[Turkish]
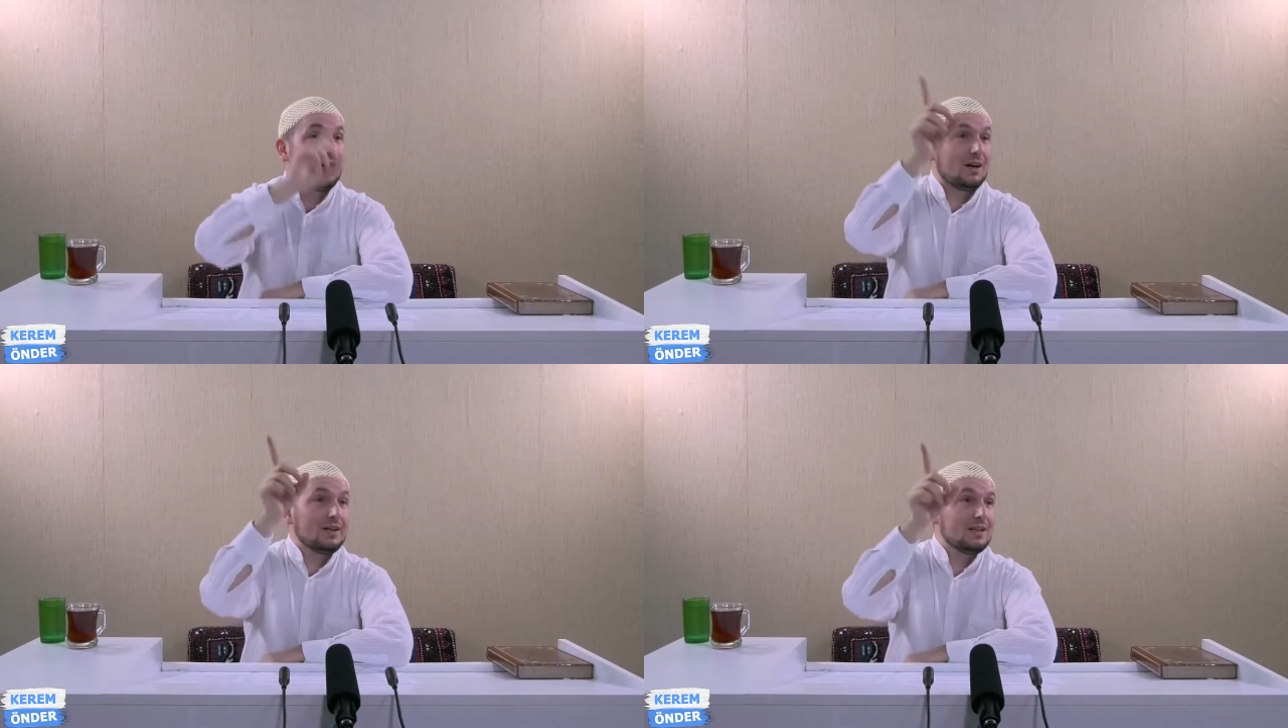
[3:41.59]

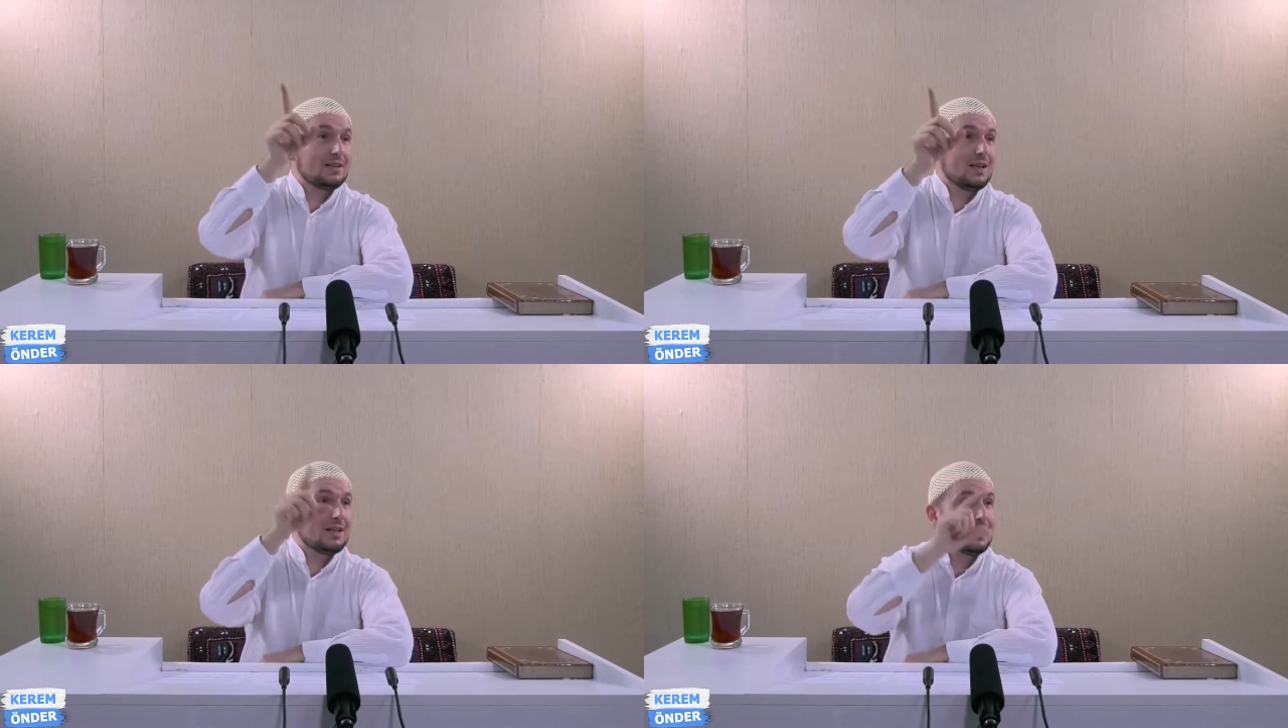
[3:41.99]

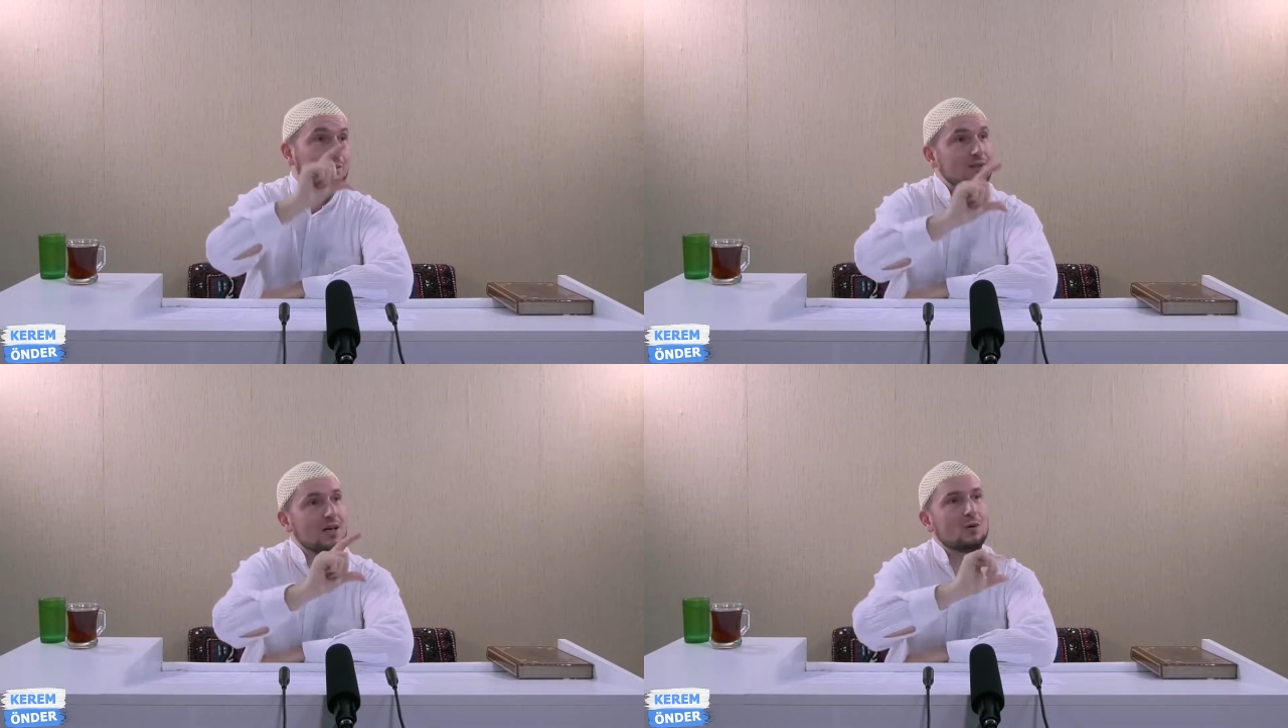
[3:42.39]
Ahirette
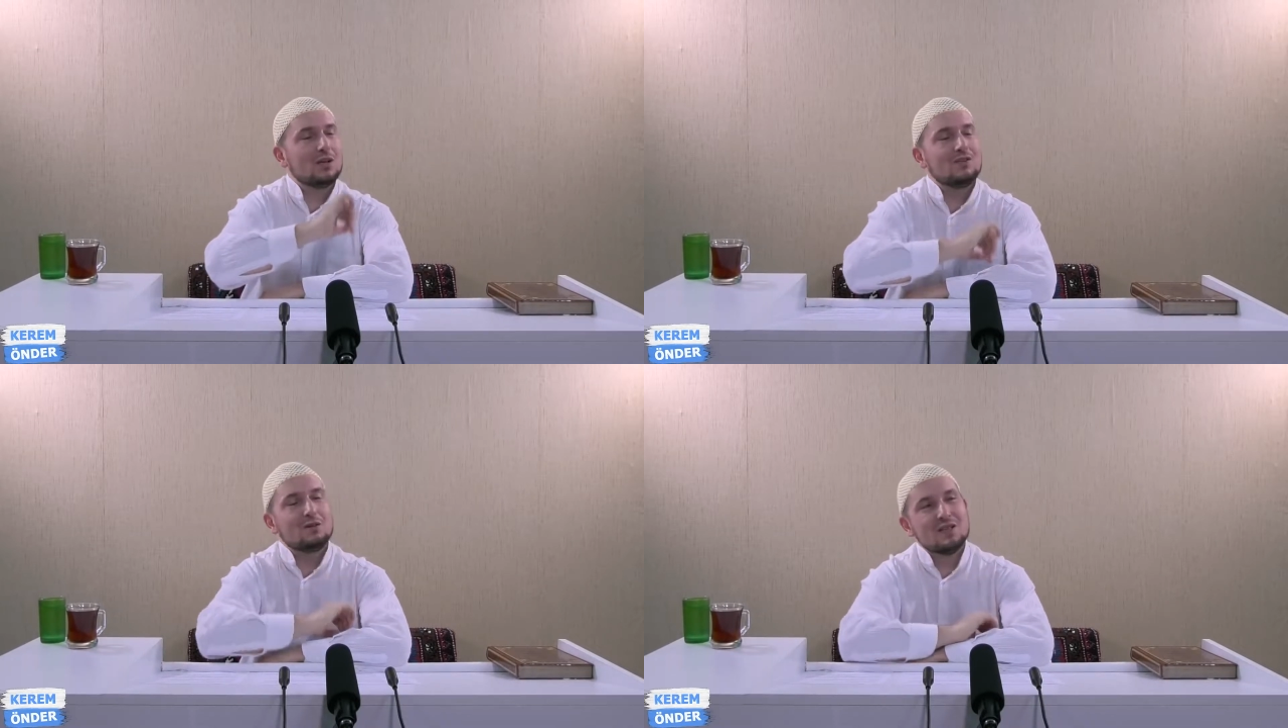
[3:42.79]
hesabı daha
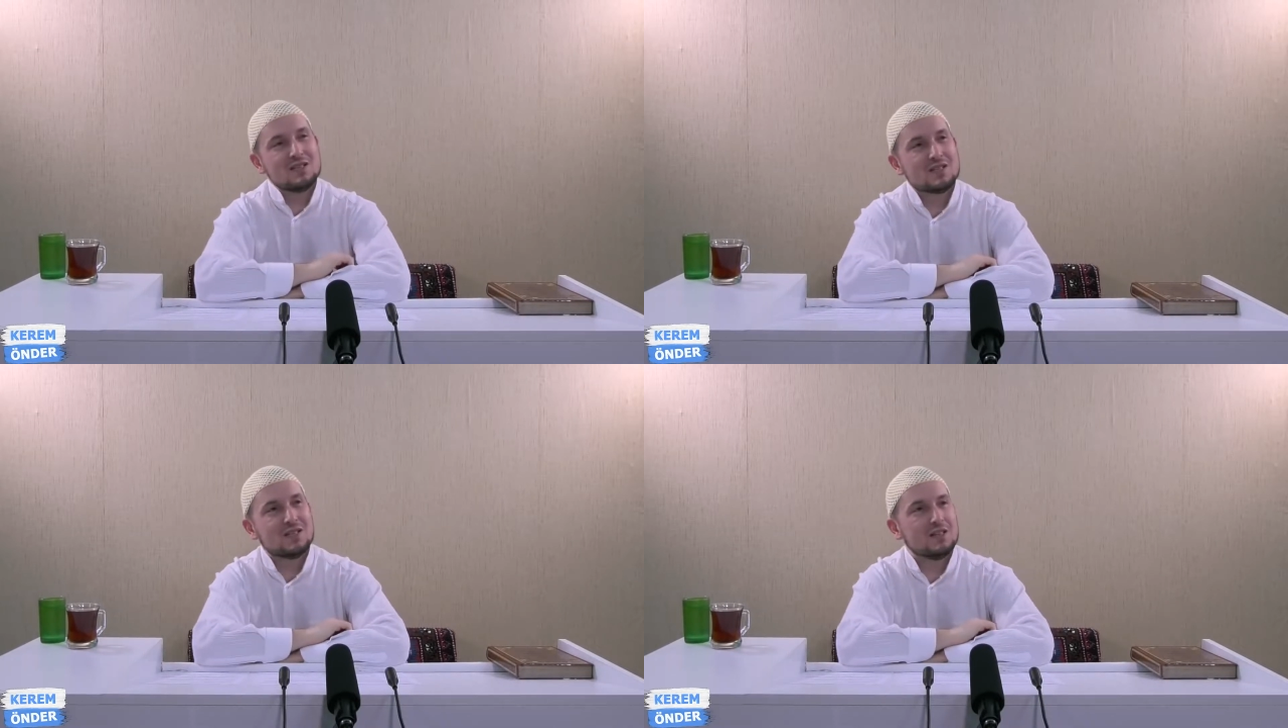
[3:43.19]
kolay
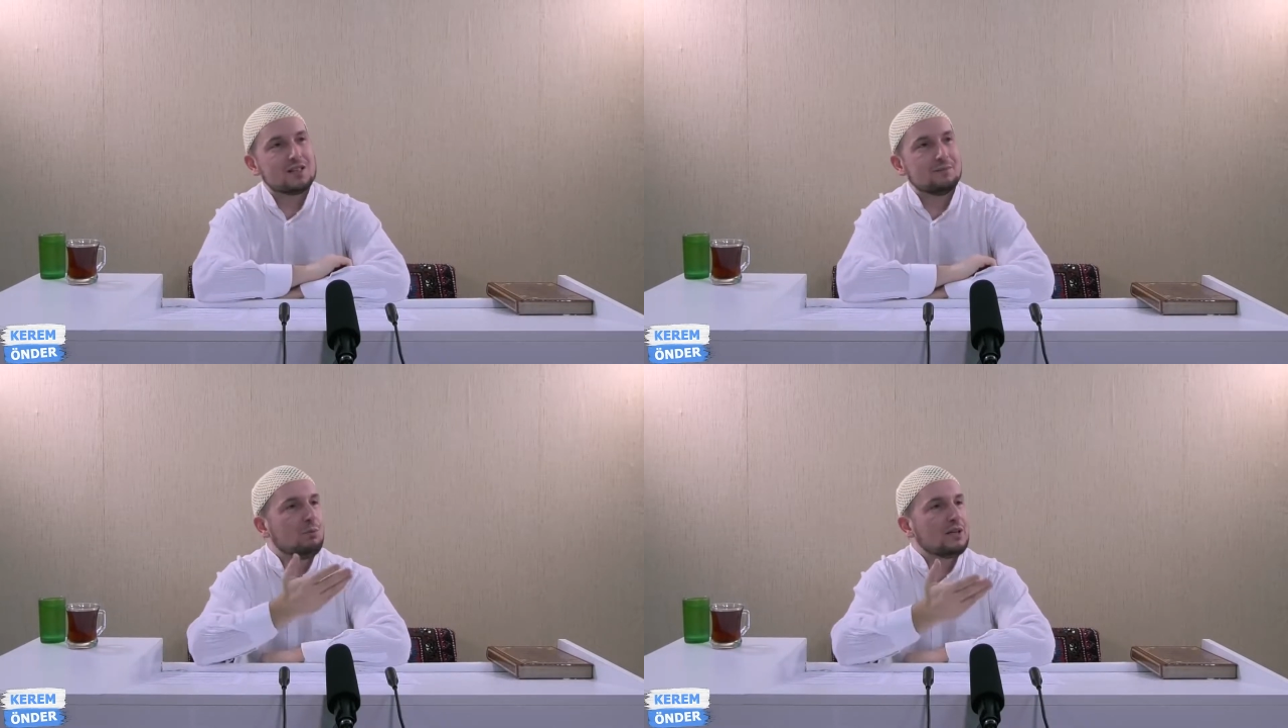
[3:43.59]
vermenizi
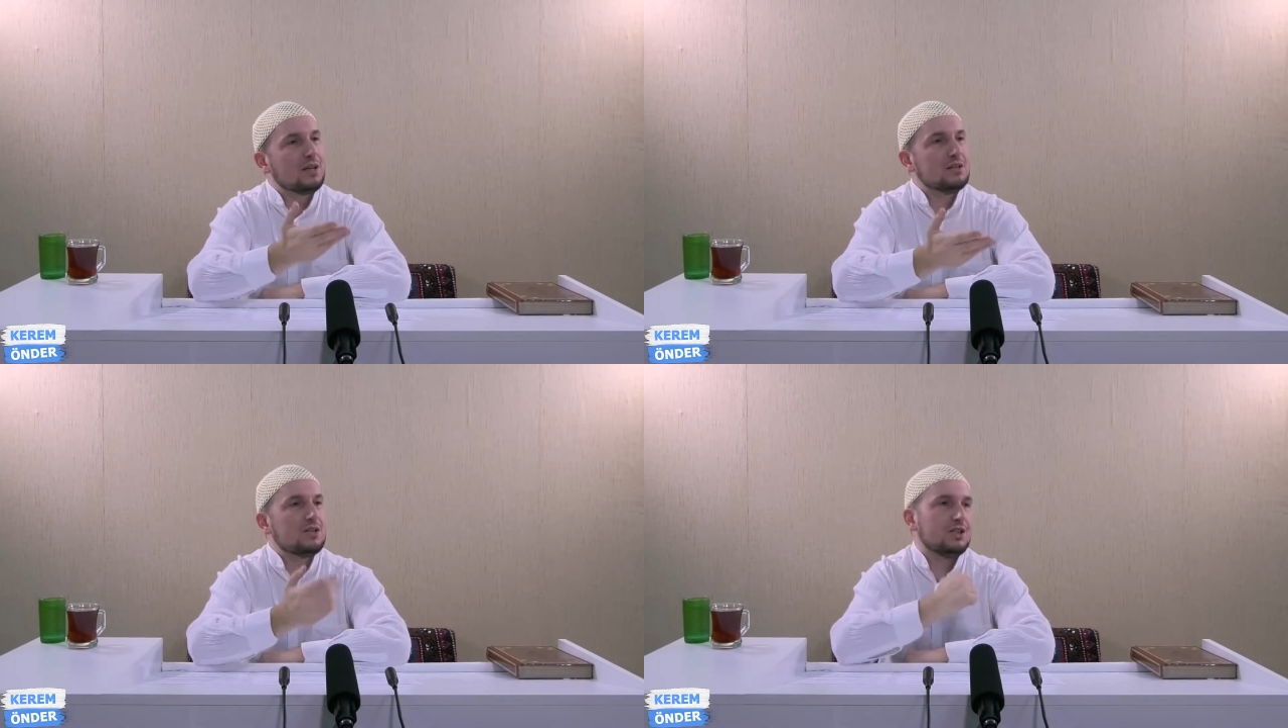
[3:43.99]
sağlar. Bu bir
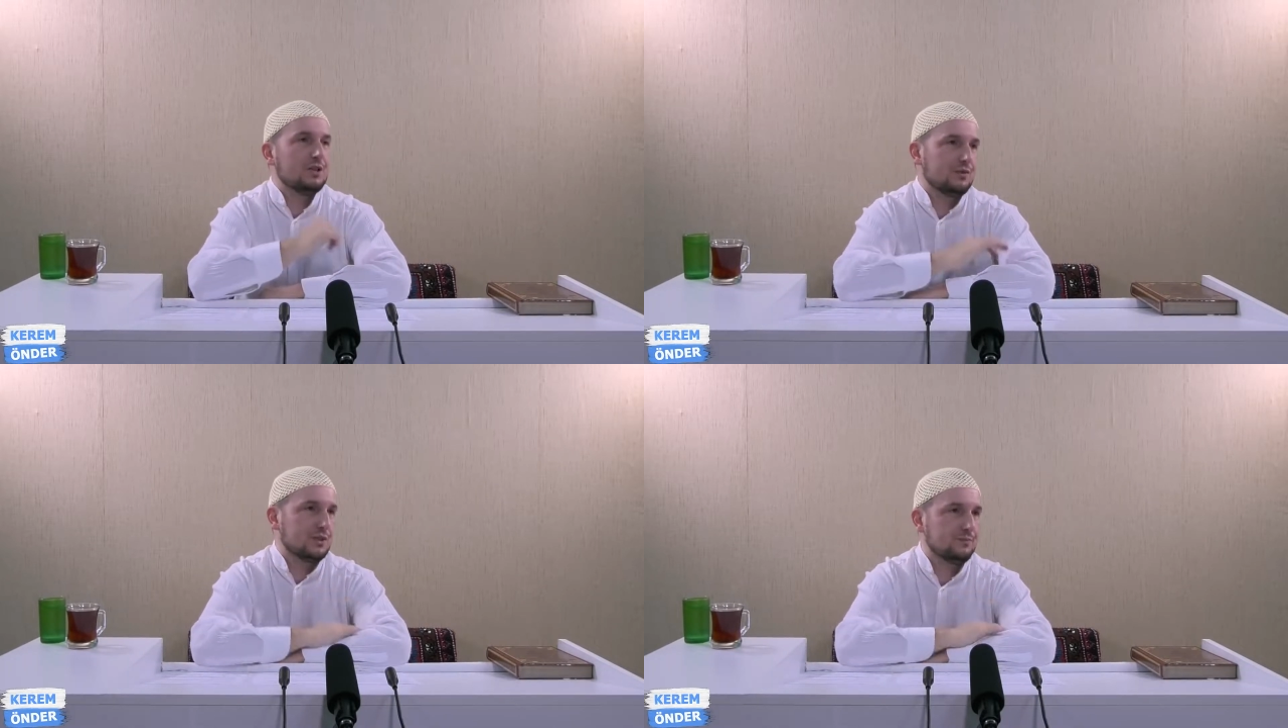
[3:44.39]
hadis-i
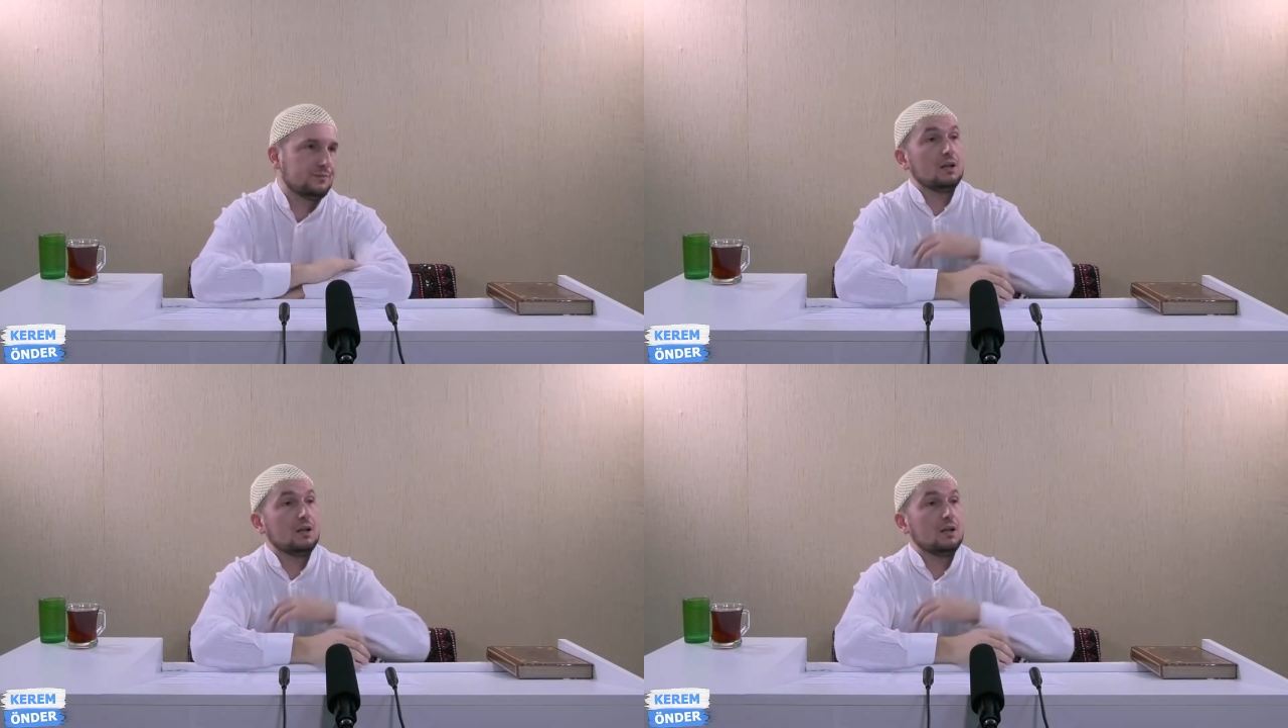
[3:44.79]
şeriftir.